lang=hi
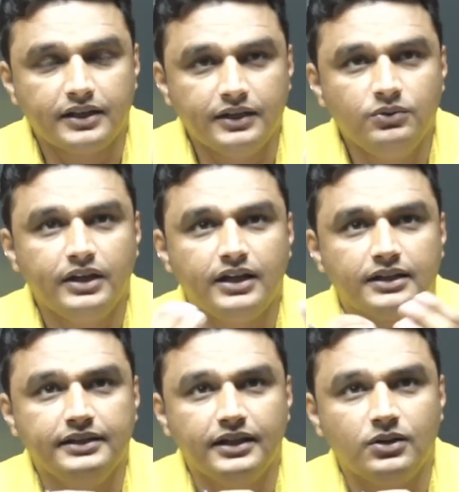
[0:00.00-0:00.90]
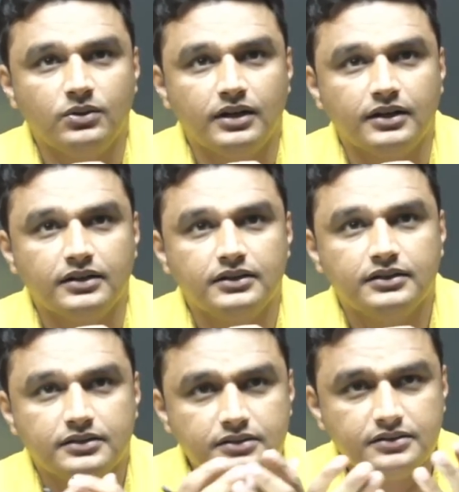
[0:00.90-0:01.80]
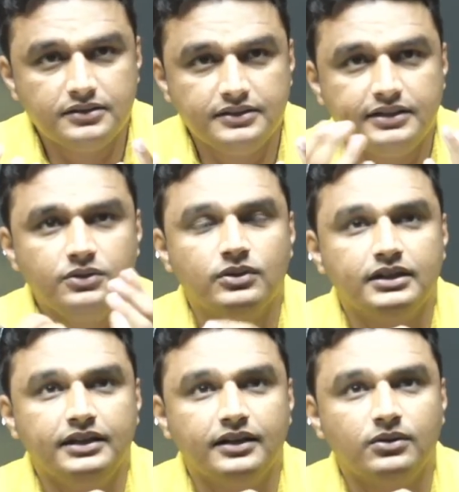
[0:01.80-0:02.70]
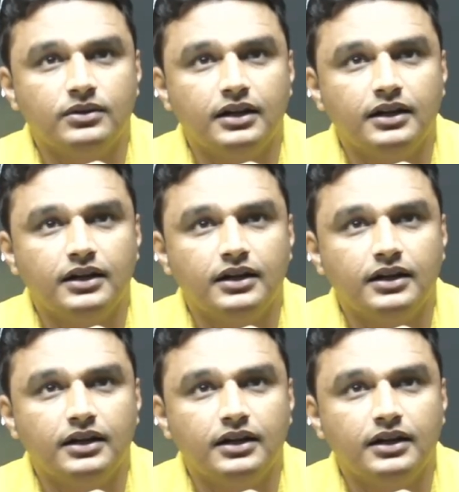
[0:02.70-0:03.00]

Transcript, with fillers: के का दिया होगा जीजीयू का दिया होगा